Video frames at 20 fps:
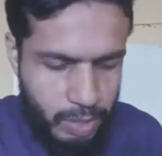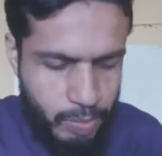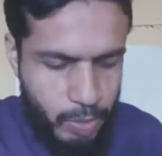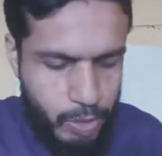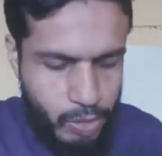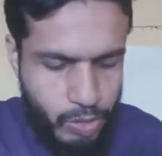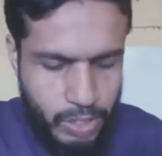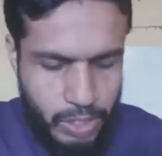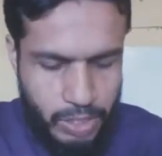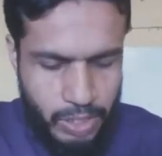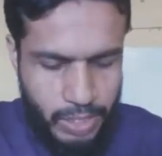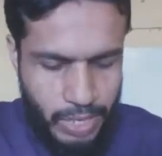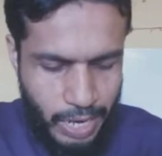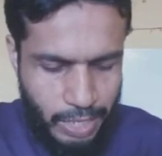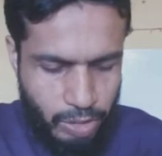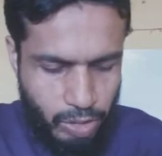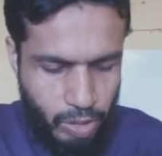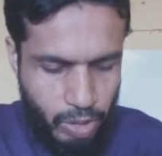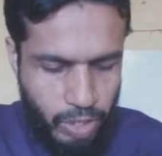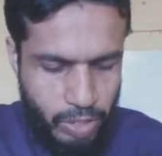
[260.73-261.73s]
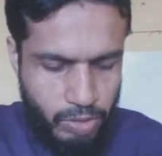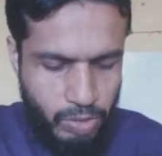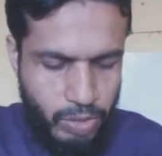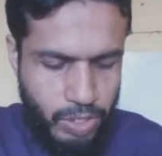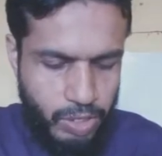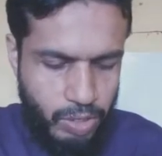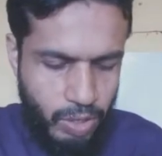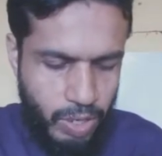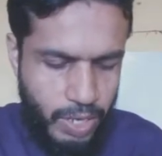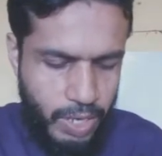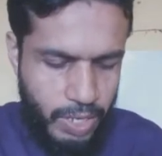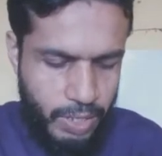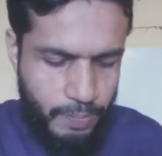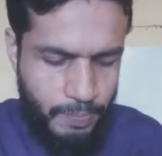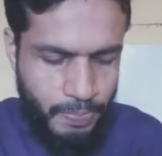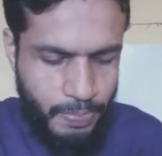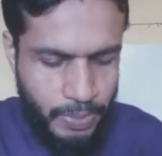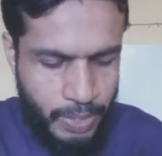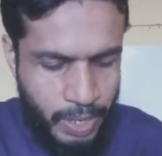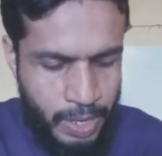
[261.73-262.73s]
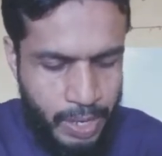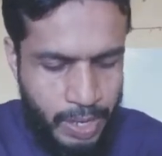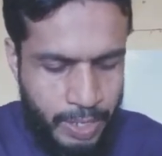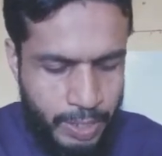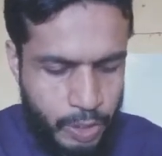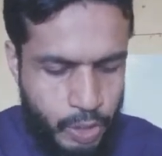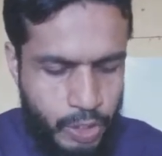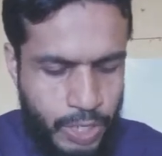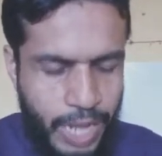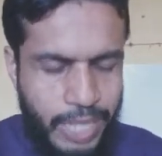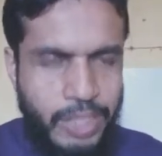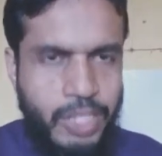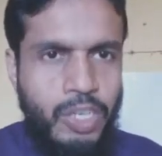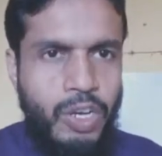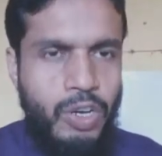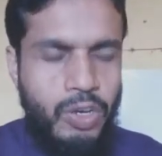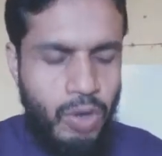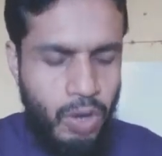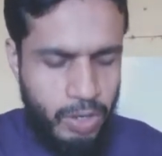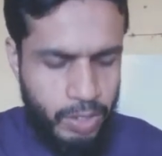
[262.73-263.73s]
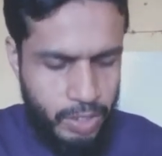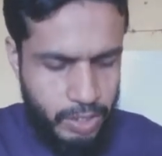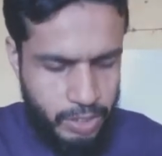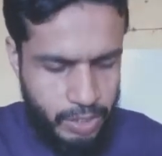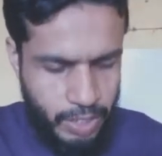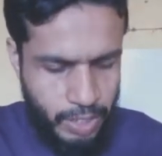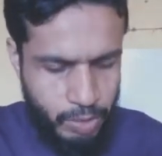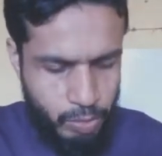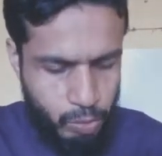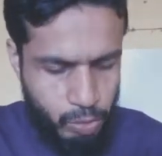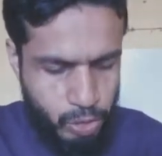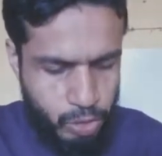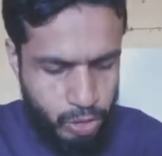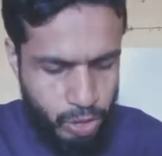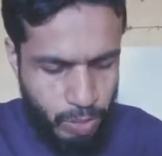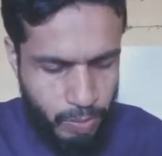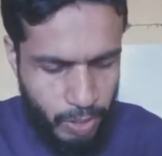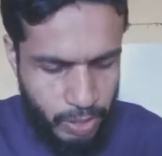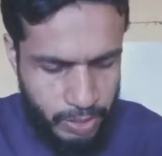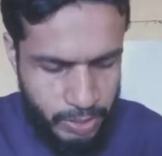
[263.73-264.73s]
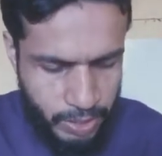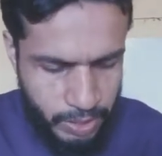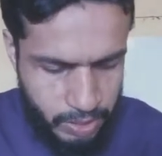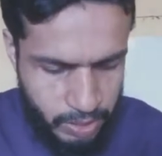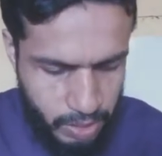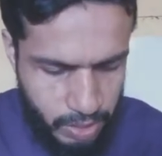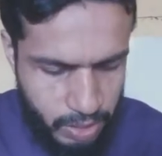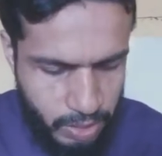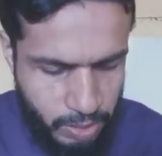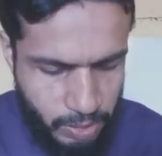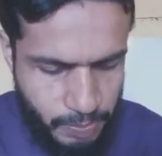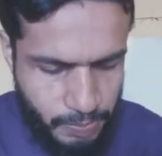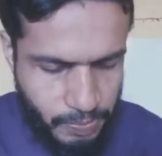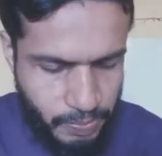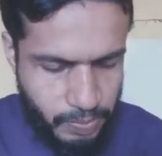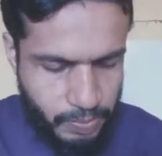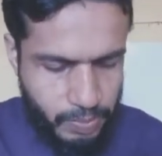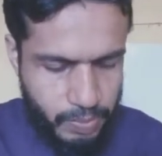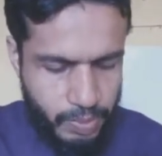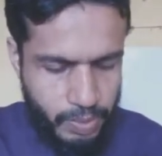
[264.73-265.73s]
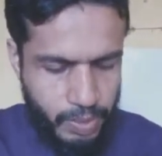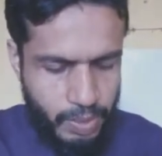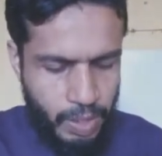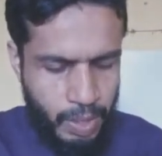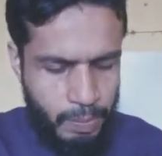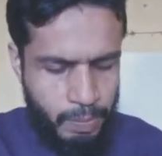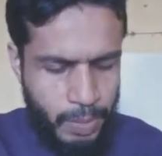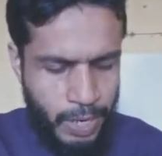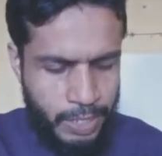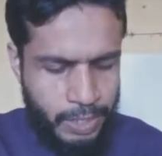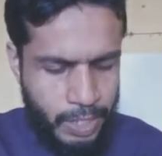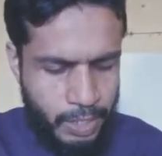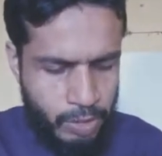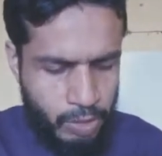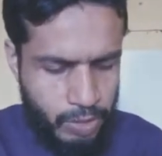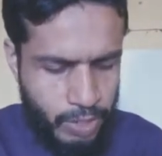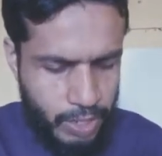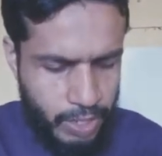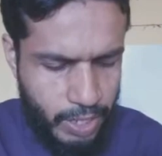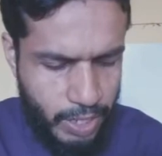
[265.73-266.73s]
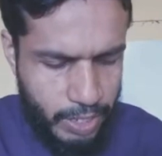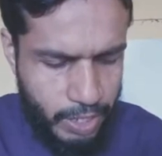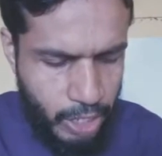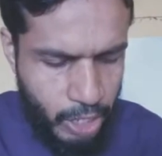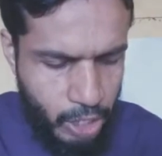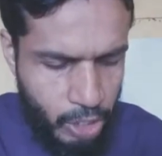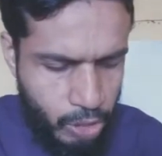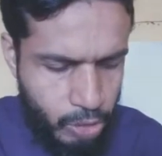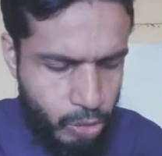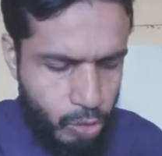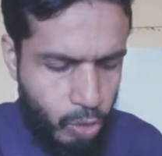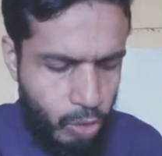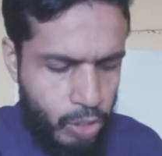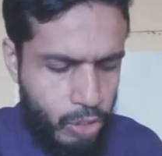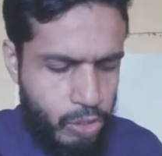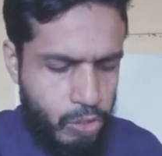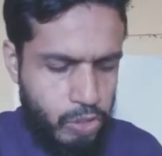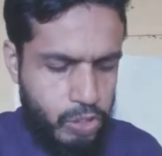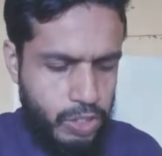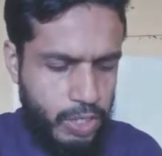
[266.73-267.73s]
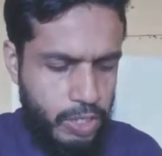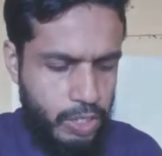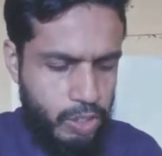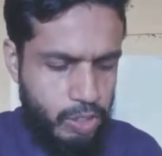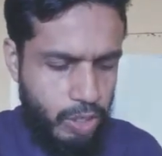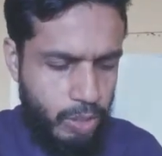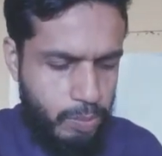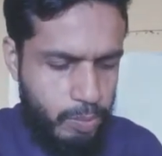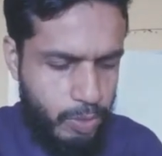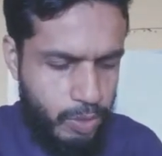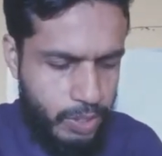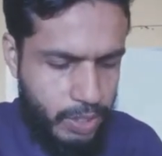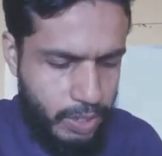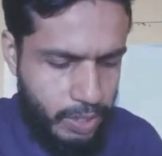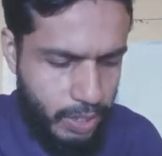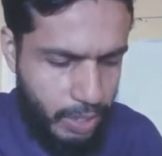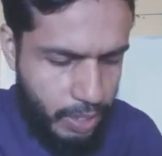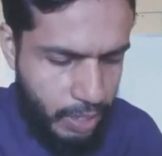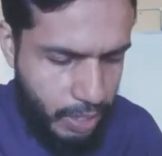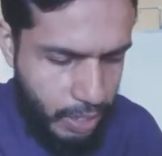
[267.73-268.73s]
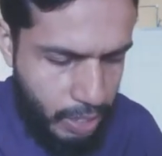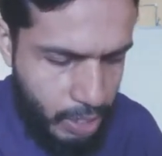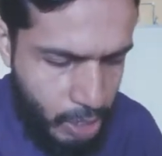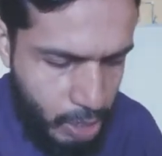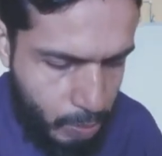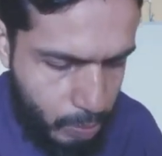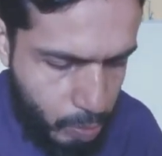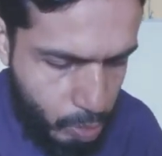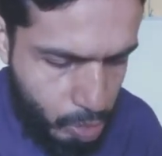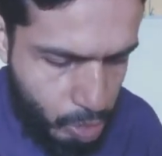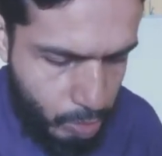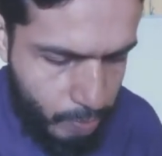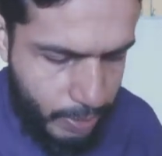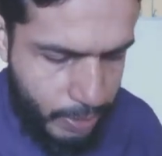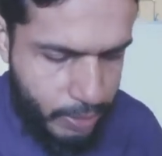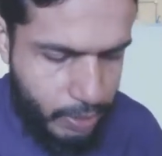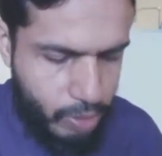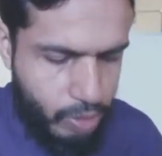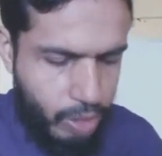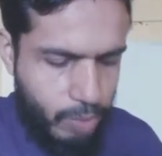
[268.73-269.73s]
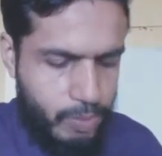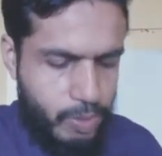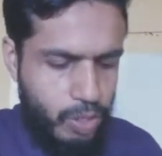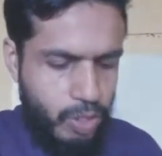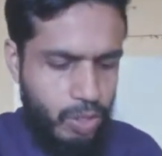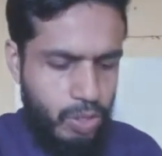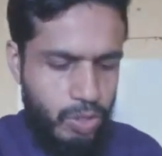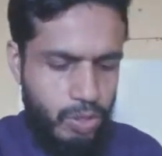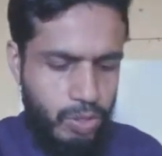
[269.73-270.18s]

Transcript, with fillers: বিরুদ্ধে তিনি আন্দোলন গড়ে তোলেন জাতীয় কংগ্রেসের উচ্চবর্ণের প্রাধান্য থাকায় দলিত শ্রেণী সম্পর্কে তারা প্রথমে নীরব ছিল